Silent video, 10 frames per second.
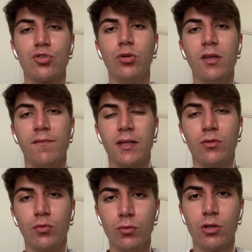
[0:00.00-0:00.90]
soli
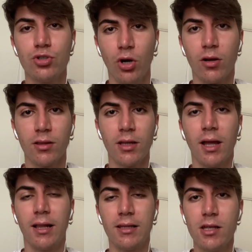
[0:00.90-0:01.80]
21 giorni
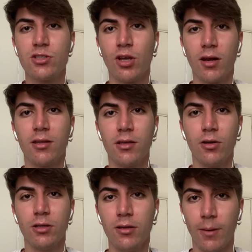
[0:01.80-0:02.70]
all'inizio del
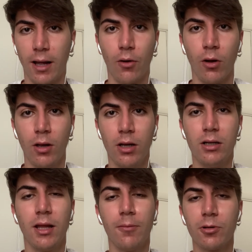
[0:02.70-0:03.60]
ritiro di Di Maro.
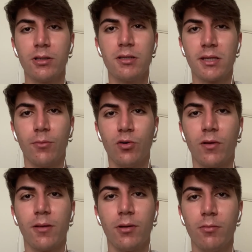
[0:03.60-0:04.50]
Il Napoli inizia a
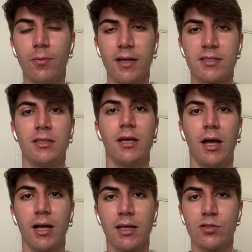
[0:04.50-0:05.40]
muovere i primi passi
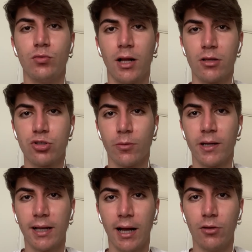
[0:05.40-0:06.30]
anche sul
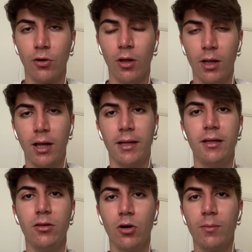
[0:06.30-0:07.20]
calciomercato ed
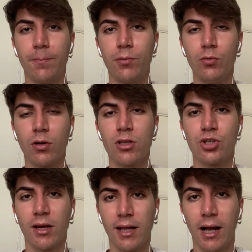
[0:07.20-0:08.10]
il nome più
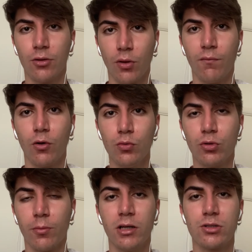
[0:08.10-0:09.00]
ricercato e
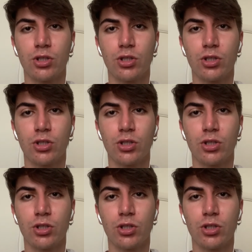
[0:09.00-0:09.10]
voluto per il